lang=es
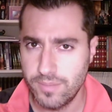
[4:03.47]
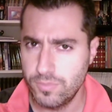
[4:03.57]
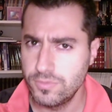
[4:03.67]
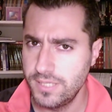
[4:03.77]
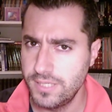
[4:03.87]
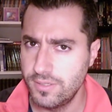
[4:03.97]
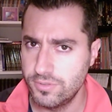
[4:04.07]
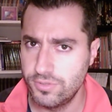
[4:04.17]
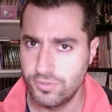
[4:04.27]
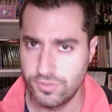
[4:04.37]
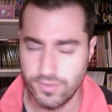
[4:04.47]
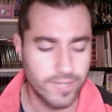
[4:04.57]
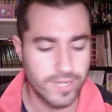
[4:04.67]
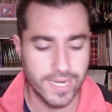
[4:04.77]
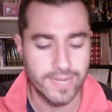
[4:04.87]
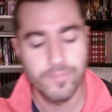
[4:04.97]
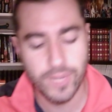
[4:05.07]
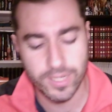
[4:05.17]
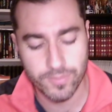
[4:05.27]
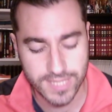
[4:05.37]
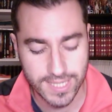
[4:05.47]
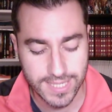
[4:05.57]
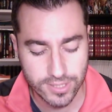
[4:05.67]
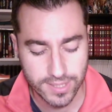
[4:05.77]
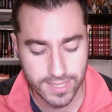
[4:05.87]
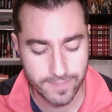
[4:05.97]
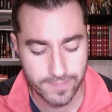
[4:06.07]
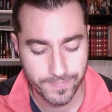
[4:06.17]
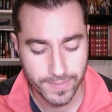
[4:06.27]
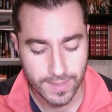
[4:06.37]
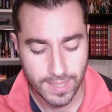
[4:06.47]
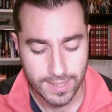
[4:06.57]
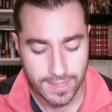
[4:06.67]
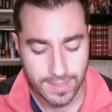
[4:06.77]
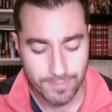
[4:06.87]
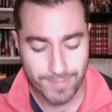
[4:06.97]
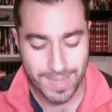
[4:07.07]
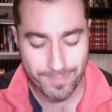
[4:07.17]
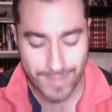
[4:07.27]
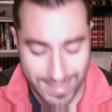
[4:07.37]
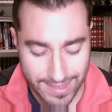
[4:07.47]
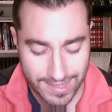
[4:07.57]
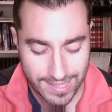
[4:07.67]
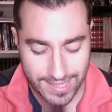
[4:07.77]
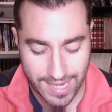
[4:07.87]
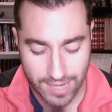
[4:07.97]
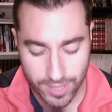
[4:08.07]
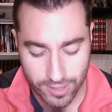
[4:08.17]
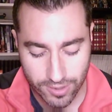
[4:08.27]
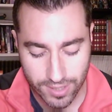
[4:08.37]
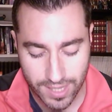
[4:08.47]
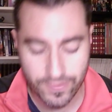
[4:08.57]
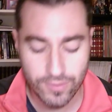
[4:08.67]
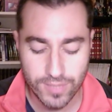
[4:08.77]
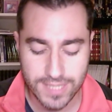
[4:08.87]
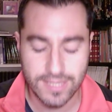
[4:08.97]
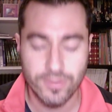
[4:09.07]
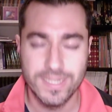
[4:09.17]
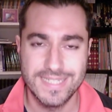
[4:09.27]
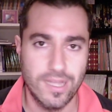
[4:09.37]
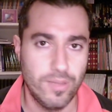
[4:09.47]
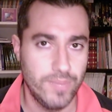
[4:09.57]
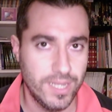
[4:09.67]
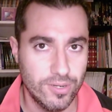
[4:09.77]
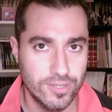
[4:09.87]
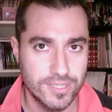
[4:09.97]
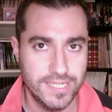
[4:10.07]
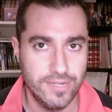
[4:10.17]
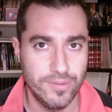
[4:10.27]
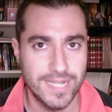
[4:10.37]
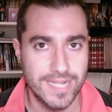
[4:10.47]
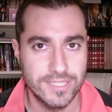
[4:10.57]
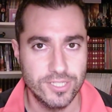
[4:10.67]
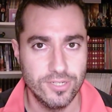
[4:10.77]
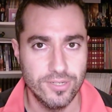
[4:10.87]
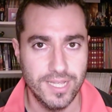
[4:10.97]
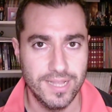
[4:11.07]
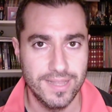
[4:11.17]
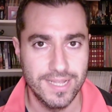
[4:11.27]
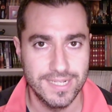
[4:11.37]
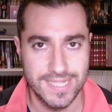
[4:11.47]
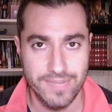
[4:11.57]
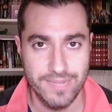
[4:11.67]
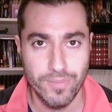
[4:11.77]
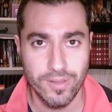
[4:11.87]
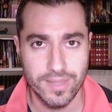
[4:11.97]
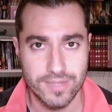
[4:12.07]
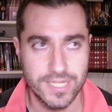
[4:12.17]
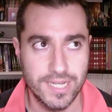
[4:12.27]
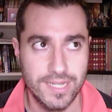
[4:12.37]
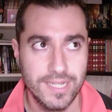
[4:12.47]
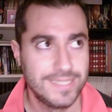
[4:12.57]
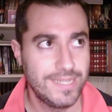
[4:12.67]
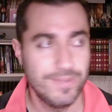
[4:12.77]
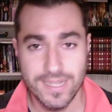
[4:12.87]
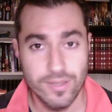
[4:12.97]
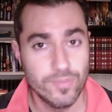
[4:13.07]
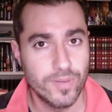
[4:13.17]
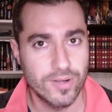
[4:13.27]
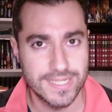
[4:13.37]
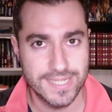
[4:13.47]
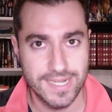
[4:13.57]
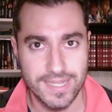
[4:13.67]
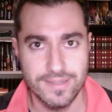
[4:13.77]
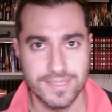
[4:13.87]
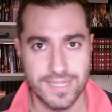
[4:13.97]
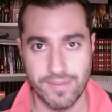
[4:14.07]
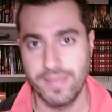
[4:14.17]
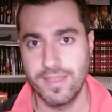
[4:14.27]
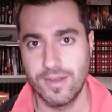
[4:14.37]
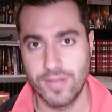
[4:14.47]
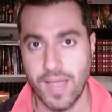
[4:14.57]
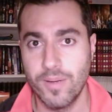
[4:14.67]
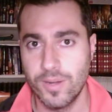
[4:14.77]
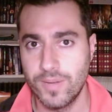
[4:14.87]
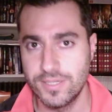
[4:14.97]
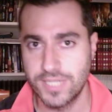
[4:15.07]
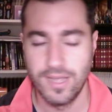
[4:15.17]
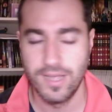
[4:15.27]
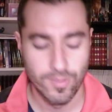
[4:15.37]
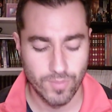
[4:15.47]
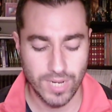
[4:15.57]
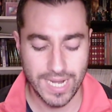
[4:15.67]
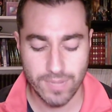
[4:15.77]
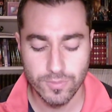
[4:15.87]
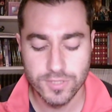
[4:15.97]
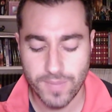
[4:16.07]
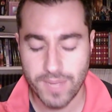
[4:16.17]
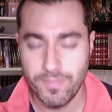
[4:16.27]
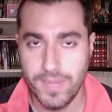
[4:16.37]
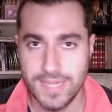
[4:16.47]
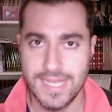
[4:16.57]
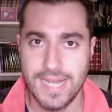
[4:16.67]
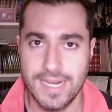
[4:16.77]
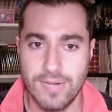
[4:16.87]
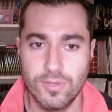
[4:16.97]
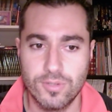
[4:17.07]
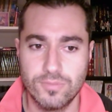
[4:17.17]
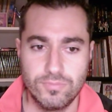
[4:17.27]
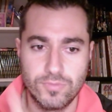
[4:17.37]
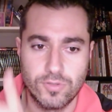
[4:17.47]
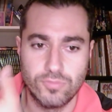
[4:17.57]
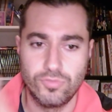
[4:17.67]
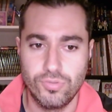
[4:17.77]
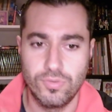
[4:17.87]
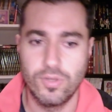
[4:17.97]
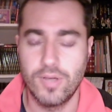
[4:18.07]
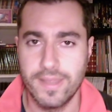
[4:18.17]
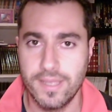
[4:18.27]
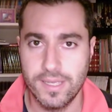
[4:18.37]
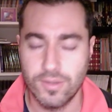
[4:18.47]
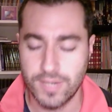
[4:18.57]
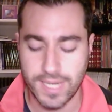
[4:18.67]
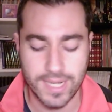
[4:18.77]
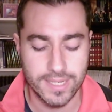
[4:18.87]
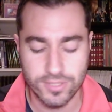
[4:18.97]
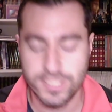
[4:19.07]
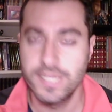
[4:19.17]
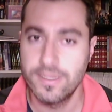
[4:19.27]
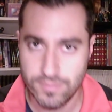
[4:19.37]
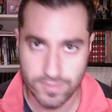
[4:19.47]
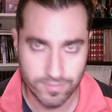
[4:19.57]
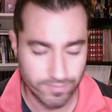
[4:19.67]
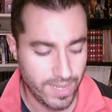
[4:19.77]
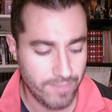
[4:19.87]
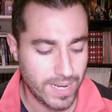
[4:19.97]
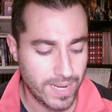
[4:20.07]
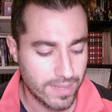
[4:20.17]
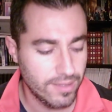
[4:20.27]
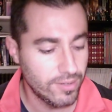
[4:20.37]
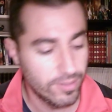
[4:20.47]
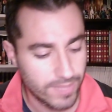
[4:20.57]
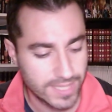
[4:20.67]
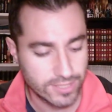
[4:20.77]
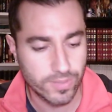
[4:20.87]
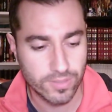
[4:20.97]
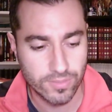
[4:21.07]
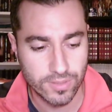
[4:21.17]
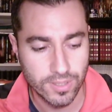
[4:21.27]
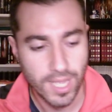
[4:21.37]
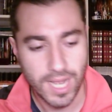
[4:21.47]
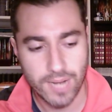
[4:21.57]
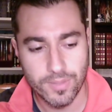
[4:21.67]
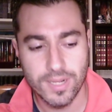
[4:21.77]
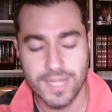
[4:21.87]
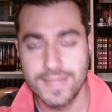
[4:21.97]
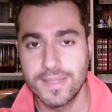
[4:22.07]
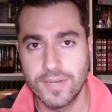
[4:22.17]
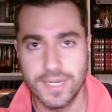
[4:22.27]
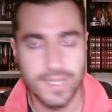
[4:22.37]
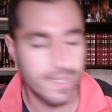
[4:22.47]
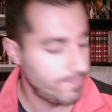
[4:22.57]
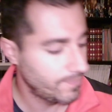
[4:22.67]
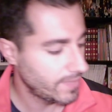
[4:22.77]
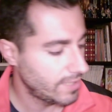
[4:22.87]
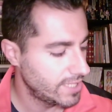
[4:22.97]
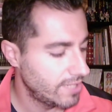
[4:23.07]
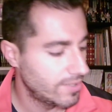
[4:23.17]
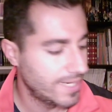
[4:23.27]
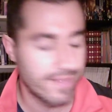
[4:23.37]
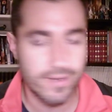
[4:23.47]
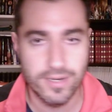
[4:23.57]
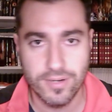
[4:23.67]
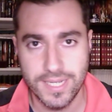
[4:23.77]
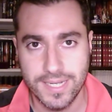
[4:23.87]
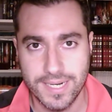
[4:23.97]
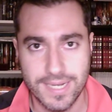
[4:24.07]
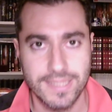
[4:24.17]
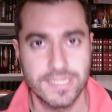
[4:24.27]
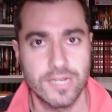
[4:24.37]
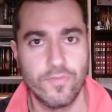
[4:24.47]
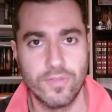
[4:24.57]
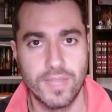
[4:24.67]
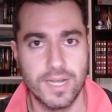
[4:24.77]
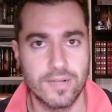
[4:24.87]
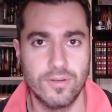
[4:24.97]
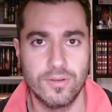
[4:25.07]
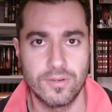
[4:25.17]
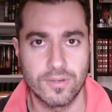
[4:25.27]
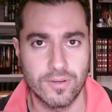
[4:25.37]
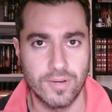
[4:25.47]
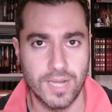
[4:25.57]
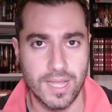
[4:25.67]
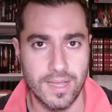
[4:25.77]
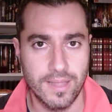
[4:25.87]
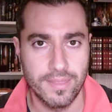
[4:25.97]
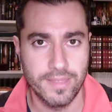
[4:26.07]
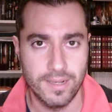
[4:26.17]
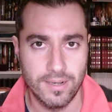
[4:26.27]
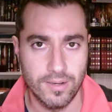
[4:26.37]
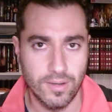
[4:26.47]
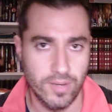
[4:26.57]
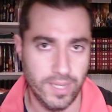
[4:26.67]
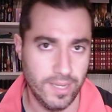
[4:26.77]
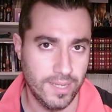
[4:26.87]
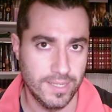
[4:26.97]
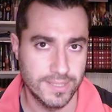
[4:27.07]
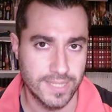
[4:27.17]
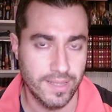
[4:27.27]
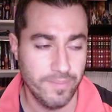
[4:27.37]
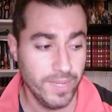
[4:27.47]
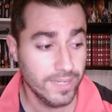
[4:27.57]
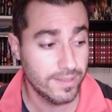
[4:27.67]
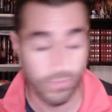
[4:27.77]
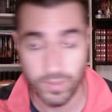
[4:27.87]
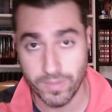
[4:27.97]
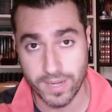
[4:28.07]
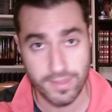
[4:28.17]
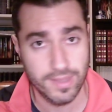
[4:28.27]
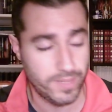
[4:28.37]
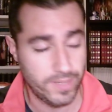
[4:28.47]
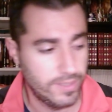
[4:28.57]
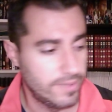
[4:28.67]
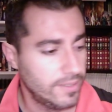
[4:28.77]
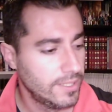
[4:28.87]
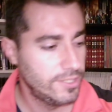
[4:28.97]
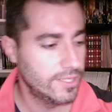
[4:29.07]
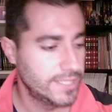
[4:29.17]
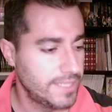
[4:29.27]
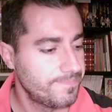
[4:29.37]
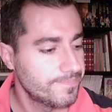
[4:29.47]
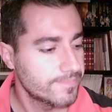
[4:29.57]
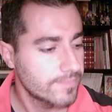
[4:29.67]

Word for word: Kagebunshin no Yusu, creo que era. Bueno, pues el caso es que me parece que a lo mejor la figura esta hubiera estado mejor si hubieran hecho el del Senin Mode. O sea, si habéis seguido un poco la serie, sabréis de lo que hablo, ¿vale? O sea, molaría mucho más ver ya a Naruto con, con su toga de Hokage, no sé. Me pareció más oportuno. A lo mejor la gente no quería, o sea, los creadores no querían que la gente se confundiera con, la del eh, Sunday Make, que es muy parecida, pero bueno, yo qué sé.